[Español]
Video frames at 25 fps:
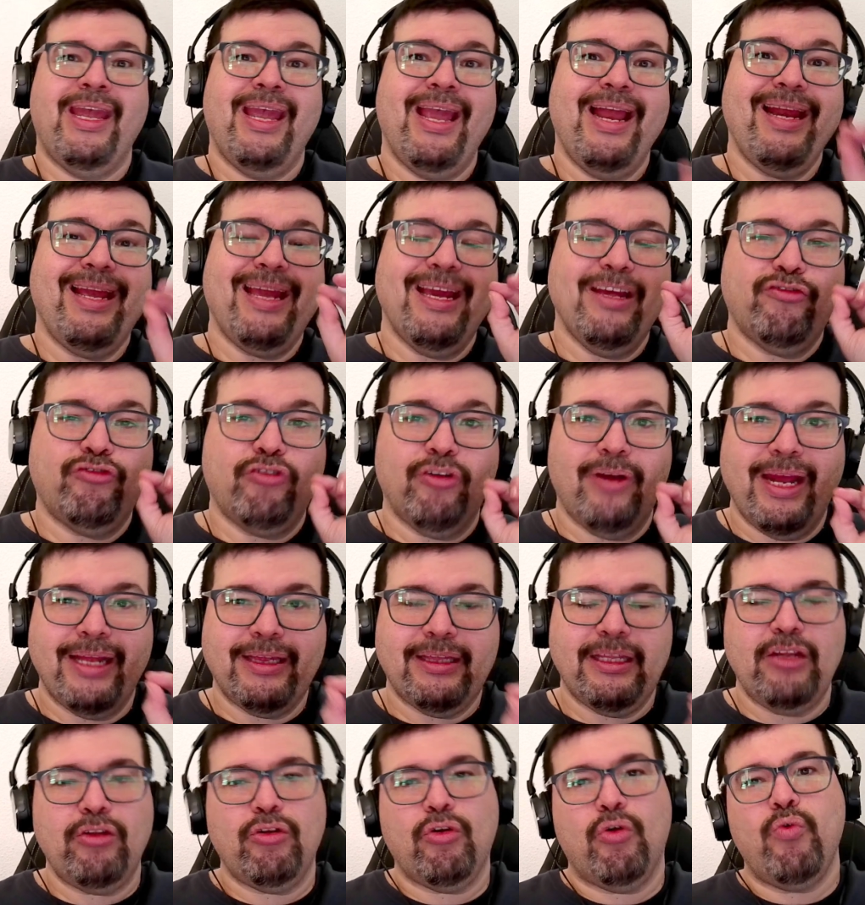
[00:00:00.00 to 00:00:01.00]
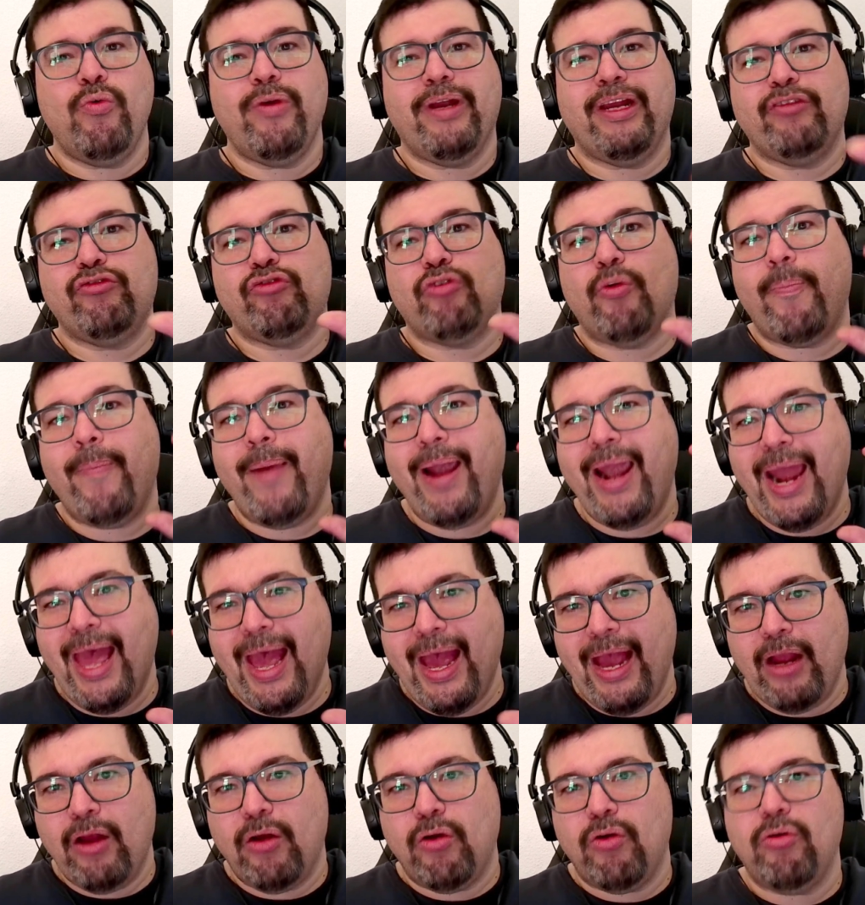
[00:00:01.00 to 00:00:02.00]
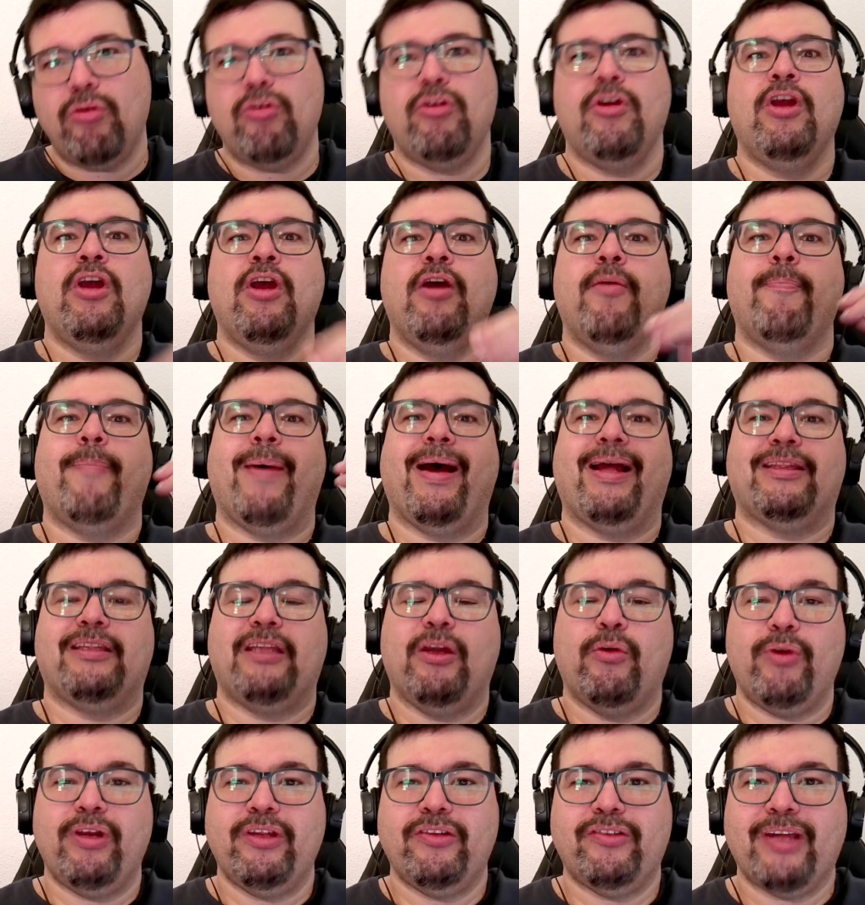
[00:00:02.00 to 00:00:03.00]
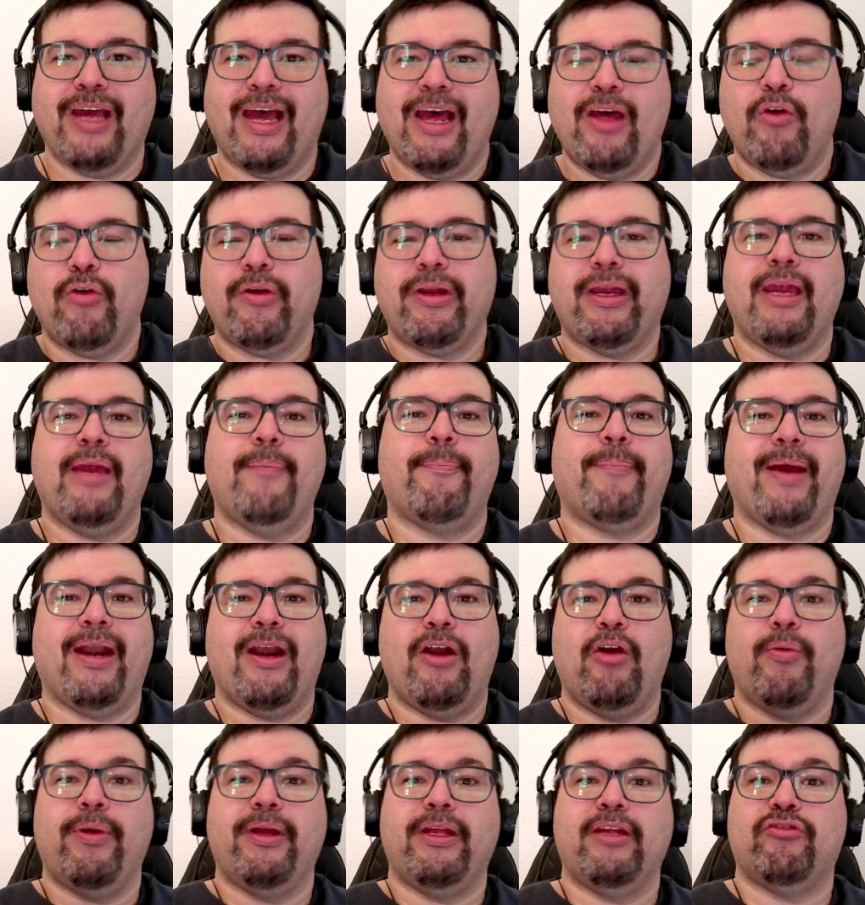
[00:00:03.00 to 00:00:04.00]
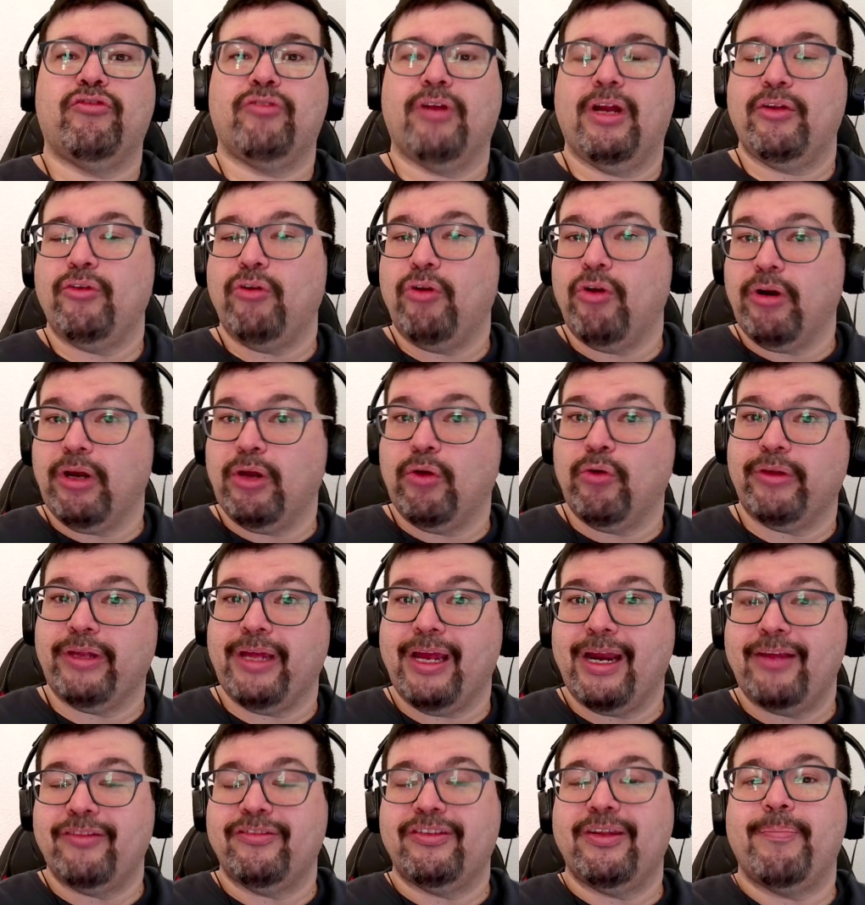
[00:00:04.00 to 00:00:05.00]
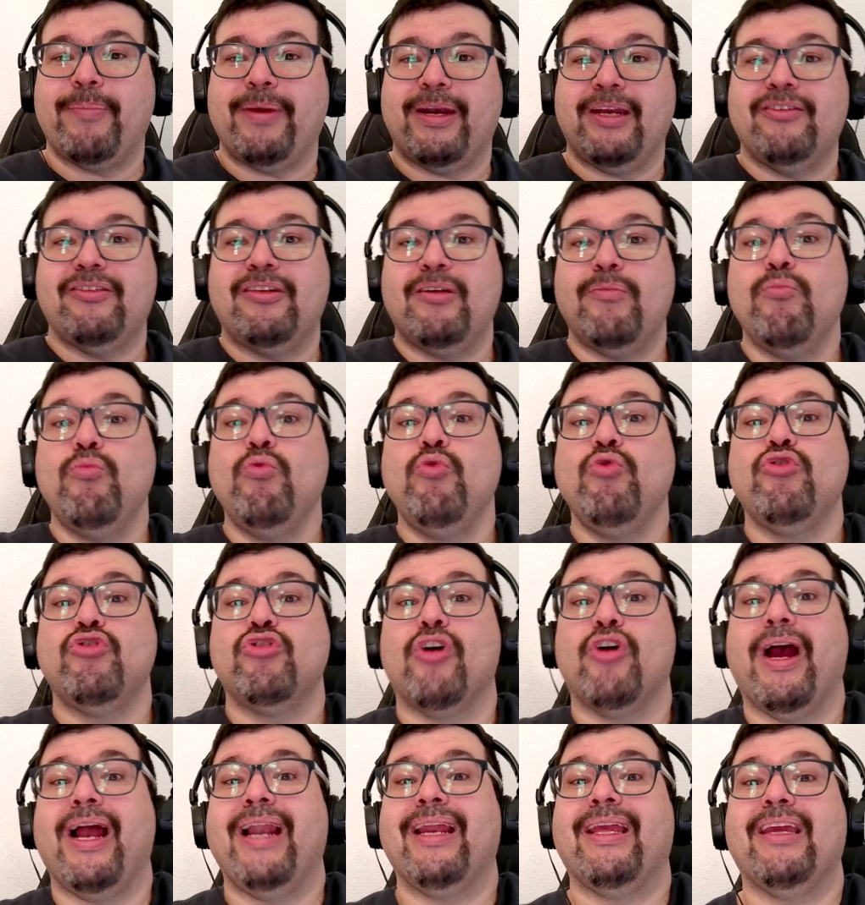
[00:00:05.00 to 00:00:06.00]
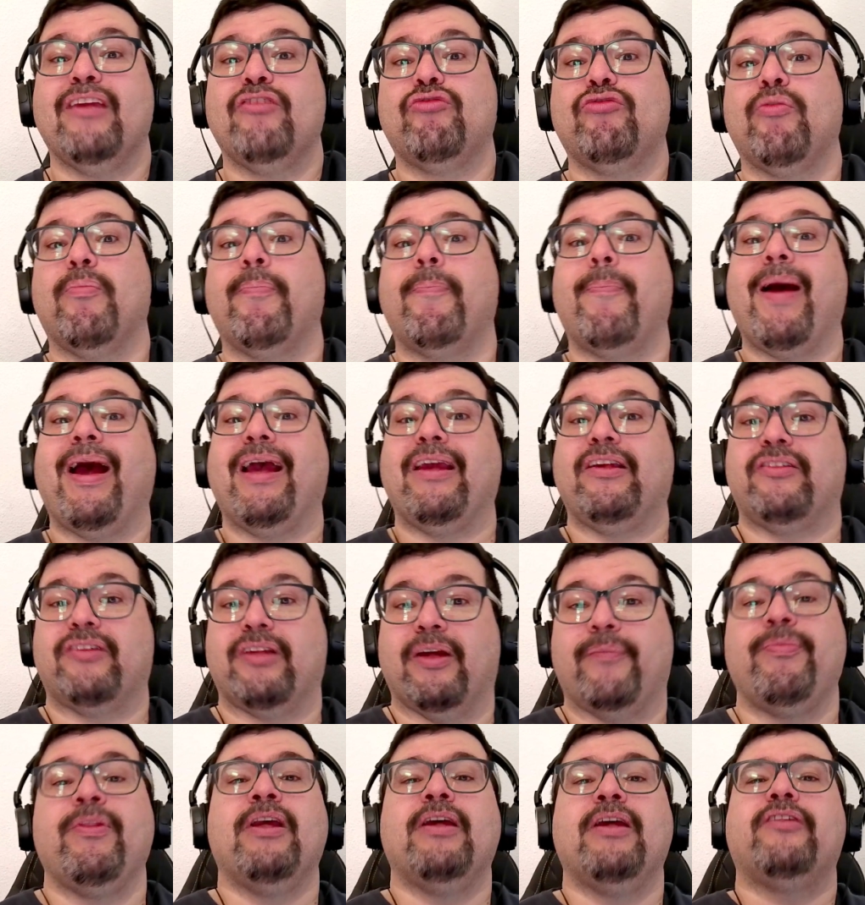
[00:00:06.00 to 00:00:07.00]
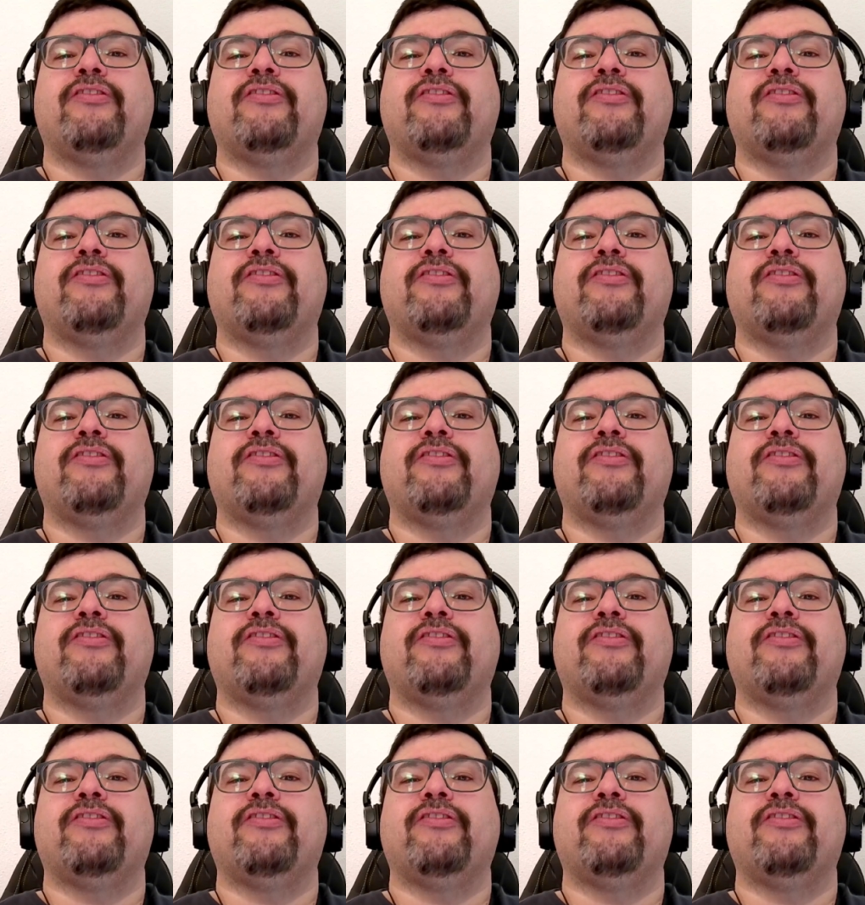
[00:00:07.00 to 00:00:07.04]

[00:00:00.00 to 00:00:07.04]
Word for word: El queso latino es un queso blanco pasteurizado que para los venezolanos lo recordarán, se parece mucho al queso paisa,